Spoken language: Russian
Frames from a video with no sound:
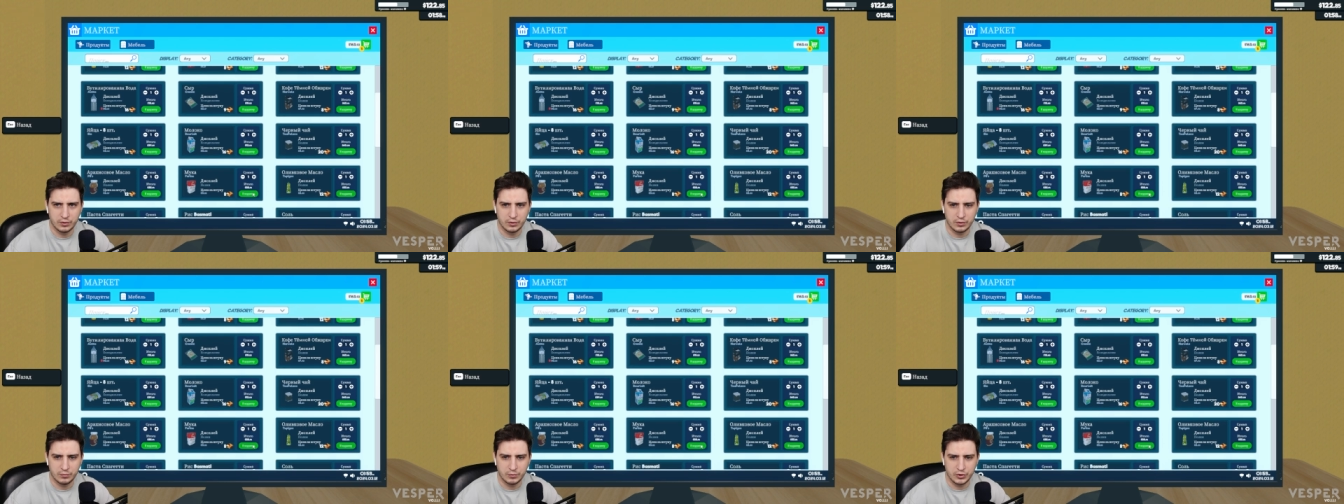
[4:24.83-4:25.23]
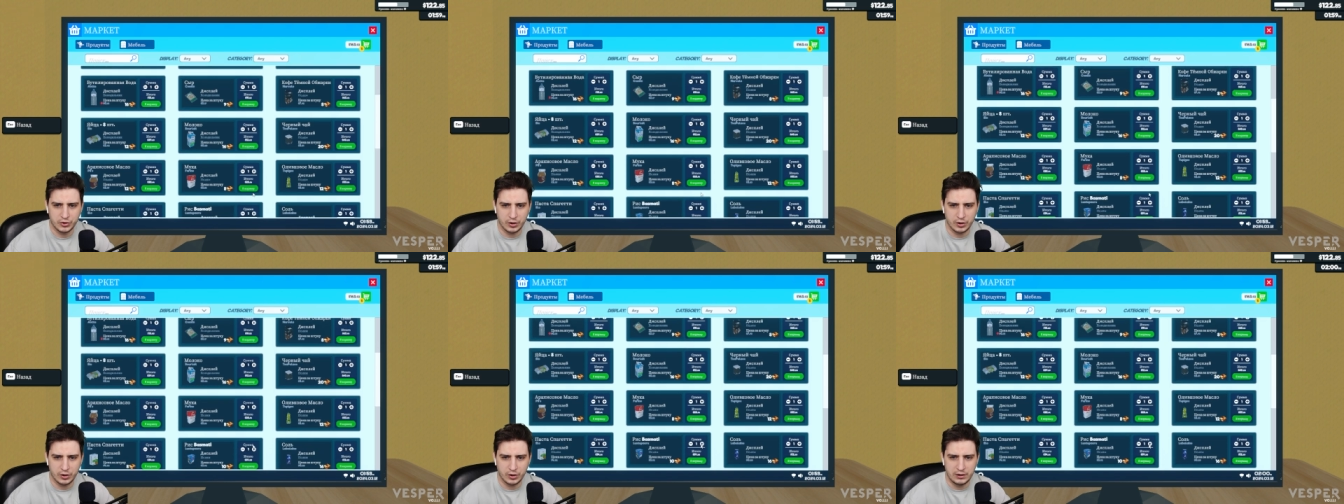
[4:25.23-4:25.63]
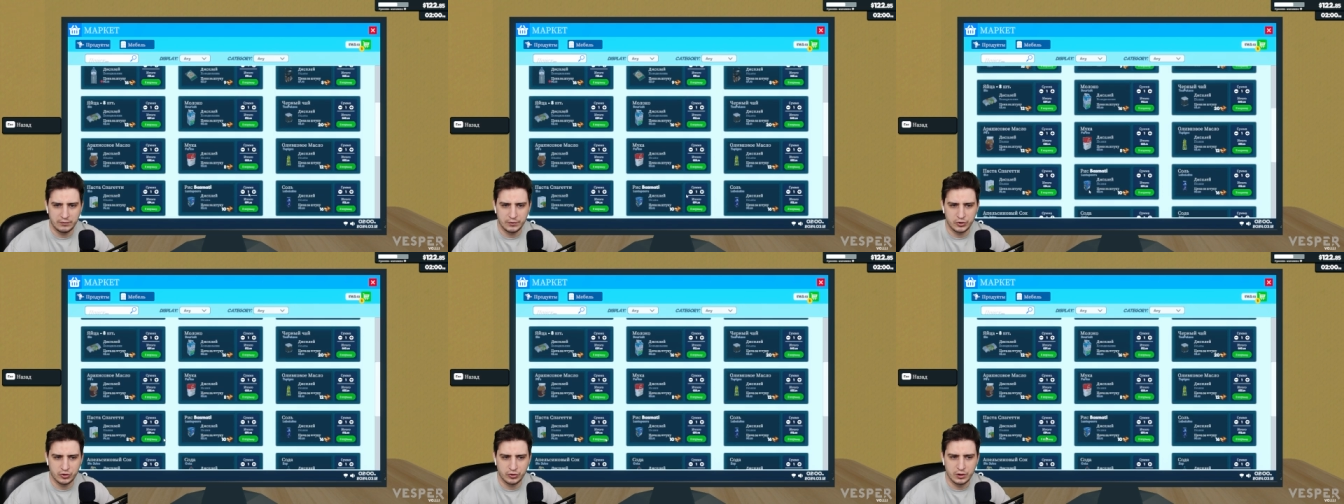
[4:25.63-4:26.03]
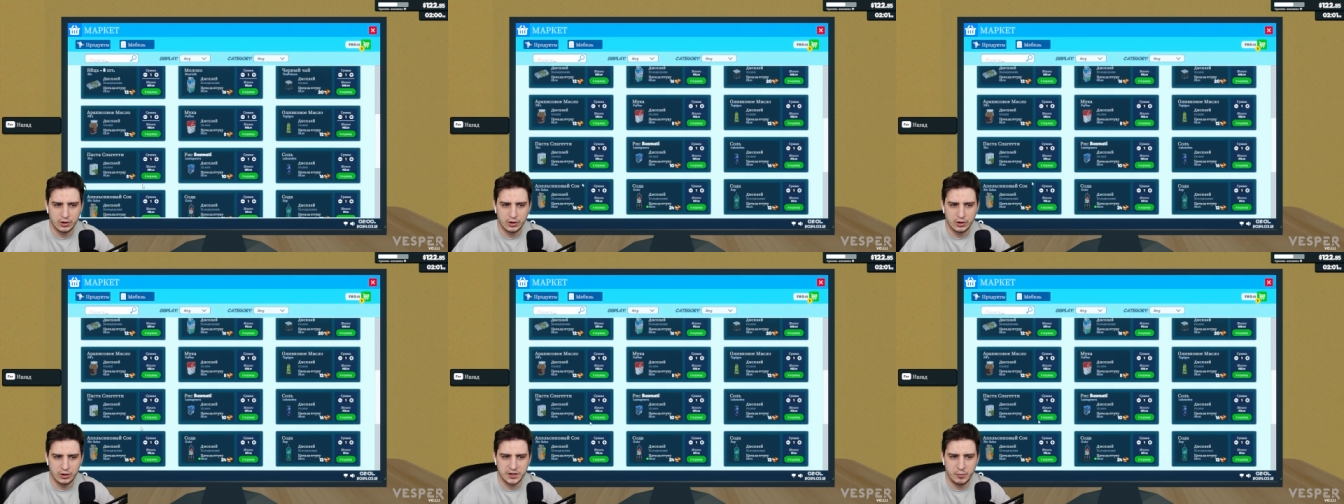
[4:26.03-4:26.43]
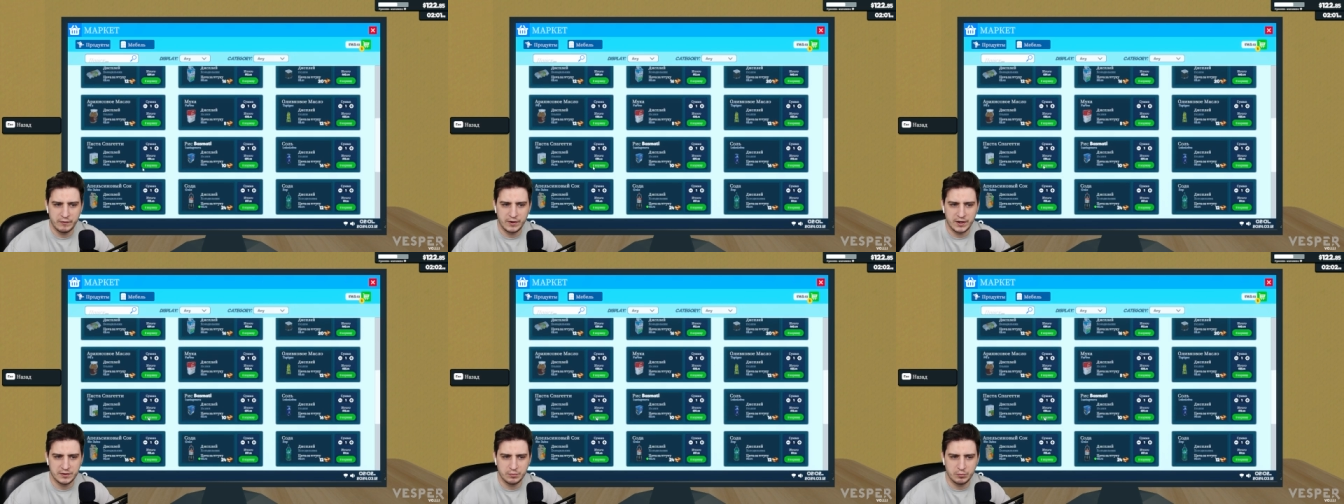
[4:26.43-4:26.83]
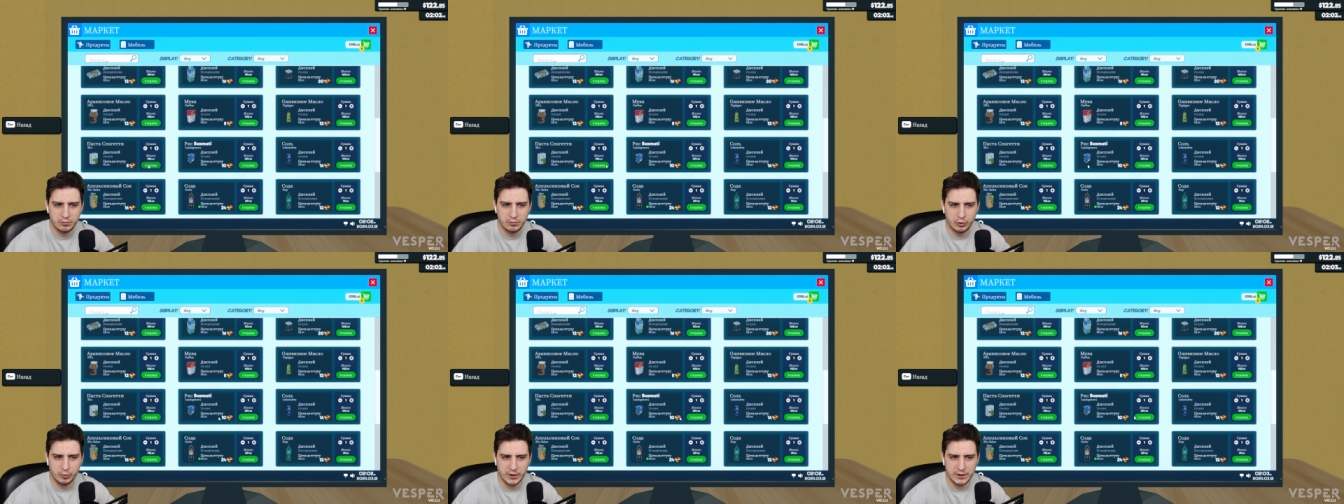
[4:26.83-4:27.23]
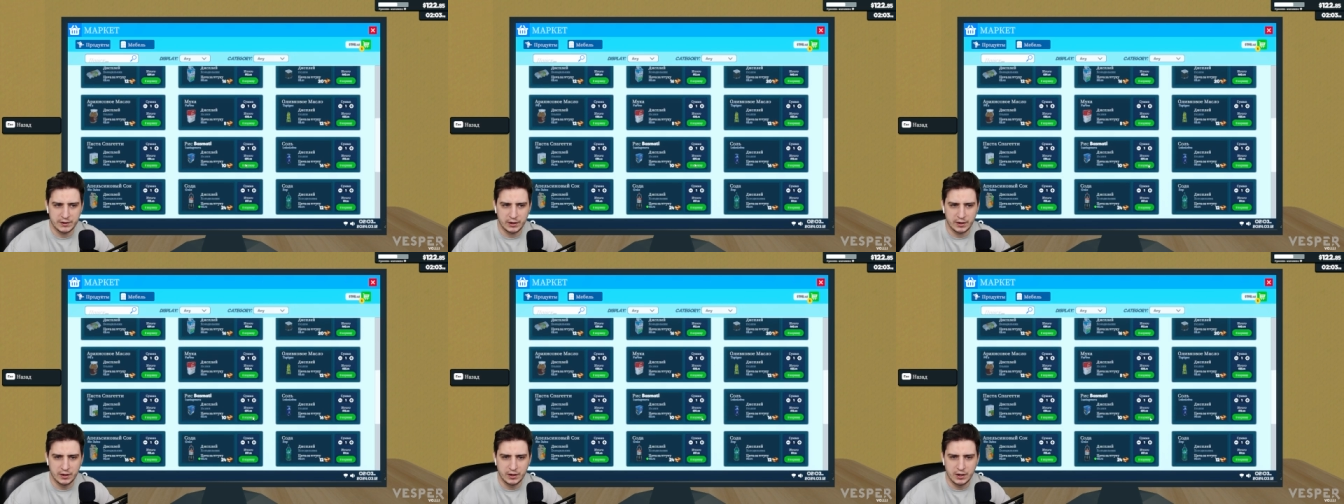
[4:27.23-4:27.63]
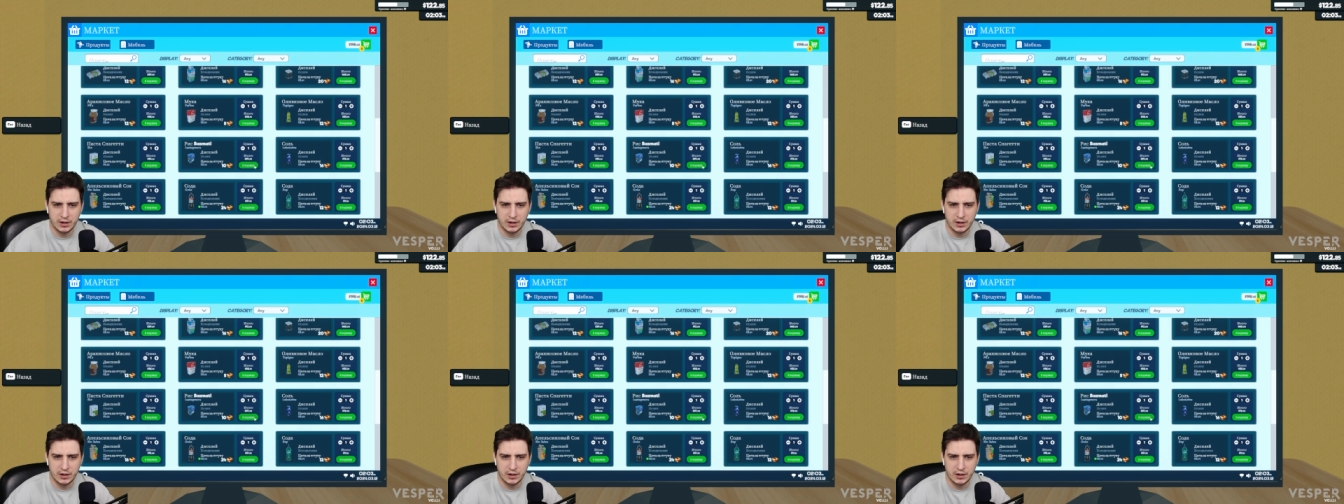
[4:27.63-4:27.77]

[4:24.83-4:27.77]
Подожди, оливыч. Не сбивайте меня, покупатели.